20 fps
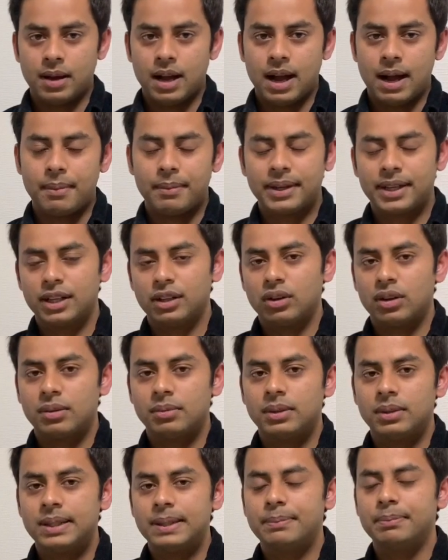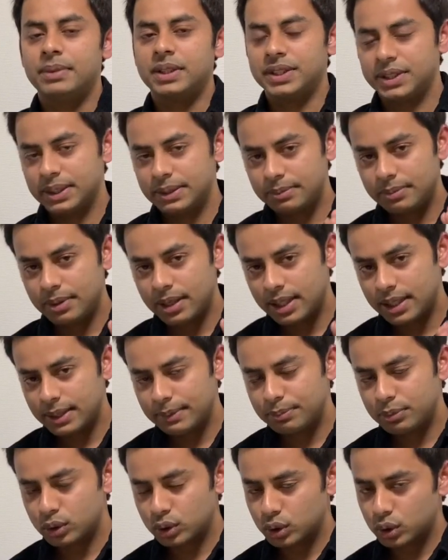আমাকে নর্মালি বেশিরভাগই
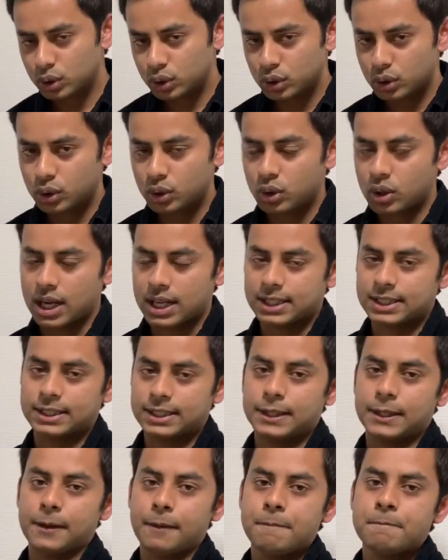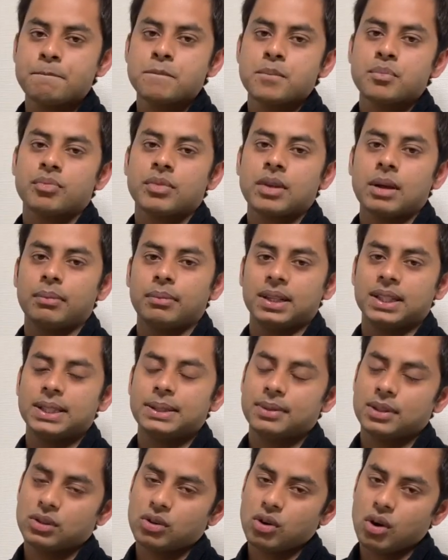প্রশ্ন আসে
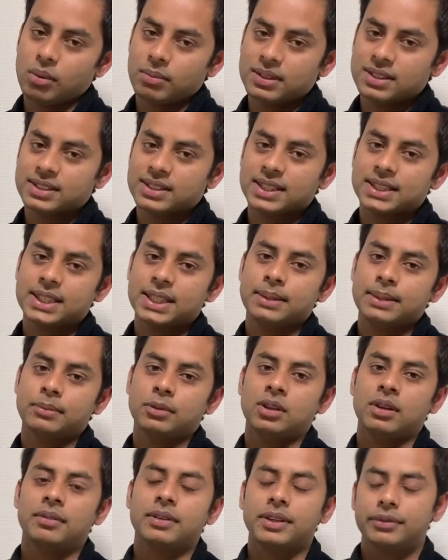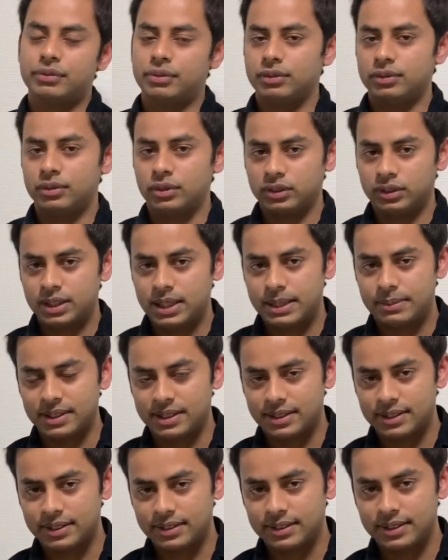বেশিরভাগ কমেন্টস আসে এবং আমাকে ফোন দেয়
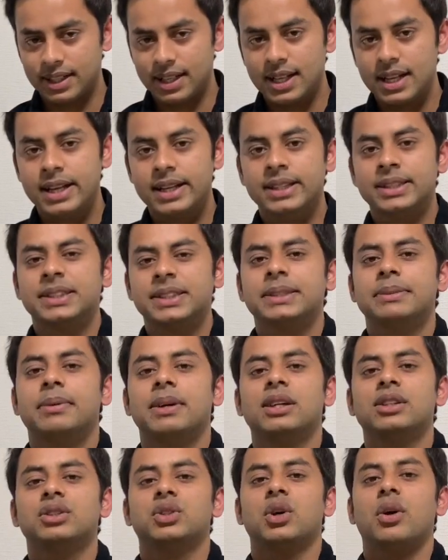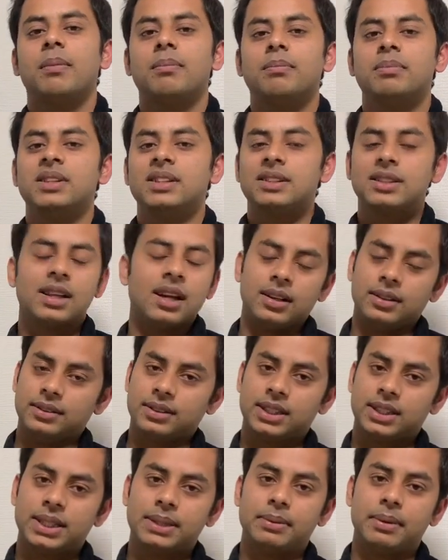মেসেজ দেয় যে ভাইয়া জব ভিসা
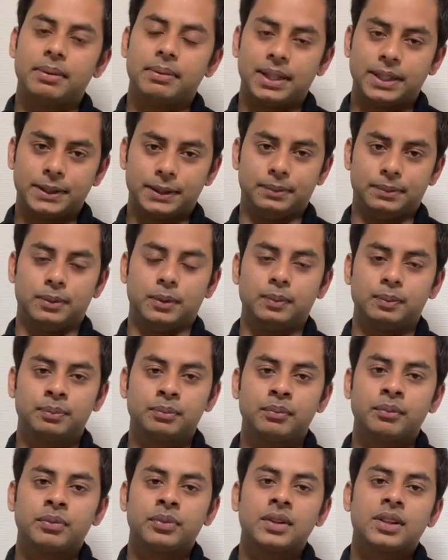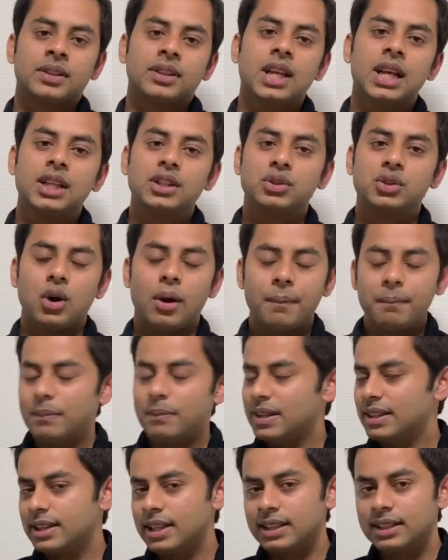কিভাবে আসব তো এই জব
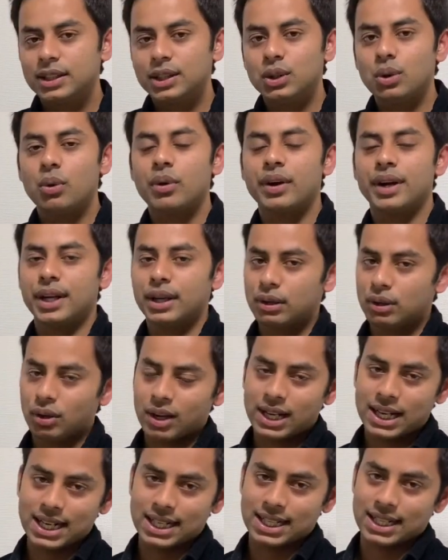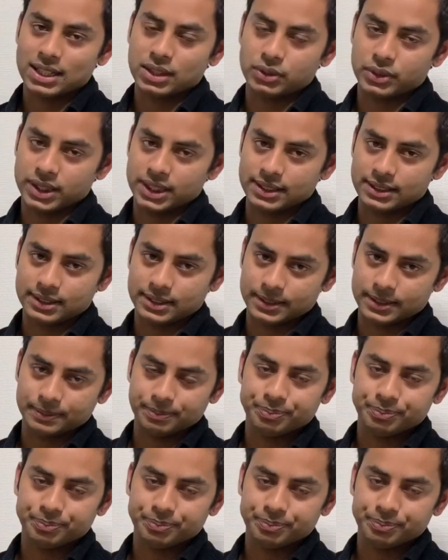ভিসায় কিন্তু অনেকগুলো ক্যাটাগরি আছে